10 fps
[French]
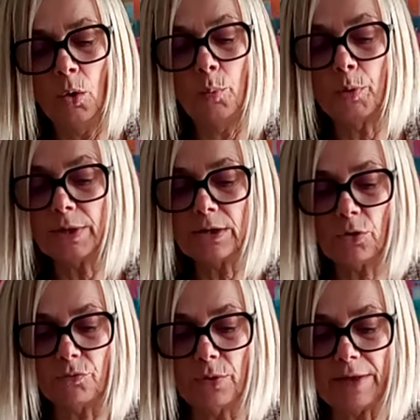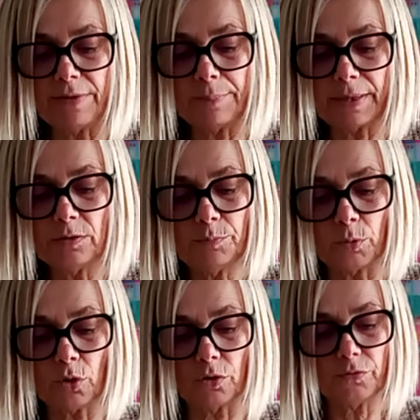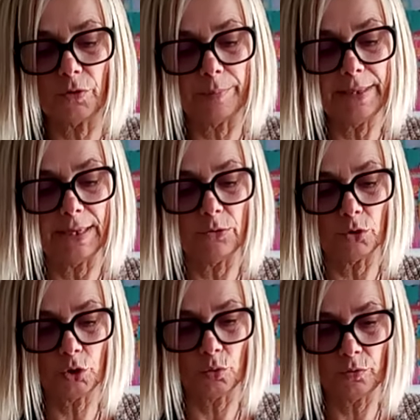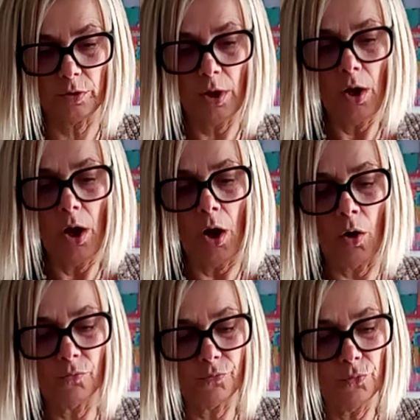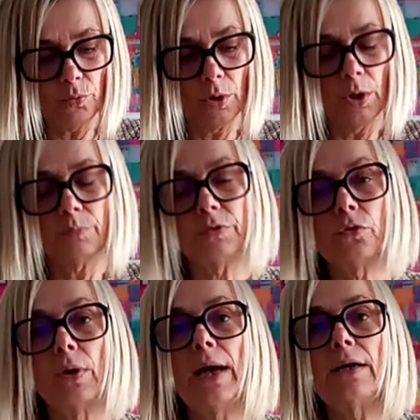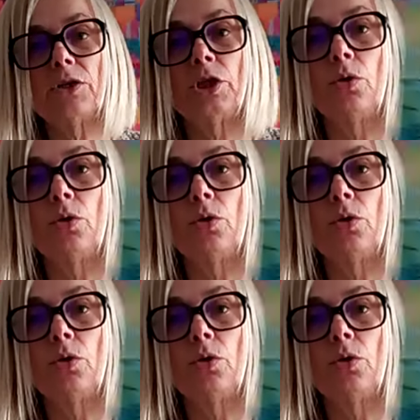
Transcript: peut-être que vous l'avez prise pour transformer quelque chose en vous, puisque là, j'ai le